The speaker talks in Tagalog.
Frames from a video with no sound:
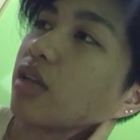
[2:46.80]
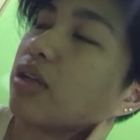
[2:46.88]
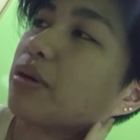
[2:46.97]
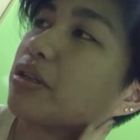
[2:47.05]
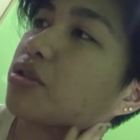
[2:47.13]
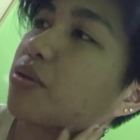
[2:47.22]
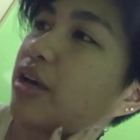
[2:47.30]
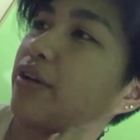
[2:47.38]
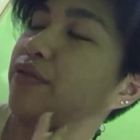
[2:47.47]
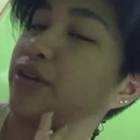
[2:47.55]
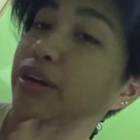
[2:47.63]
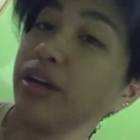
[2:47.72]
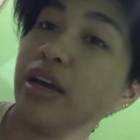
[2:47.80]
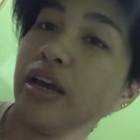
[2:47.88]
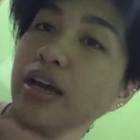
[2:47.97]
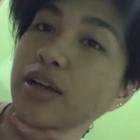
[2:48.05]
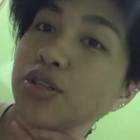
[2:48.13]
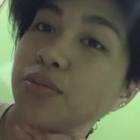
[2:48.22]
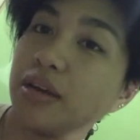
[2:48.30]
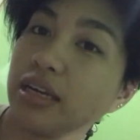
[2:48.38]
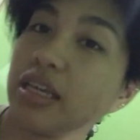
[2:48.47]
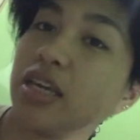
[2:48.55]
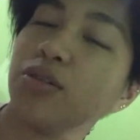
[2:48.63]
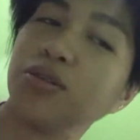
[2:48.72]
and whatsoever. So
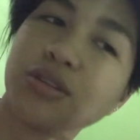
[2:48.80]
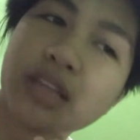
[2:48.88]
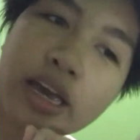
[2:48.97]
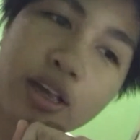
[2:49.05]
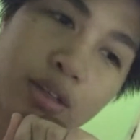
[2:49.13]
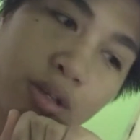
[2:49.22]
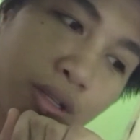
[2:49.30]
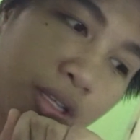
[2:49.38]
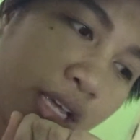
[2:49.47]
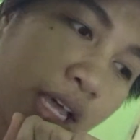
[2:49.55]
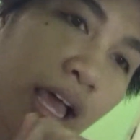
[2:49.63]
makikigulo tayo doon.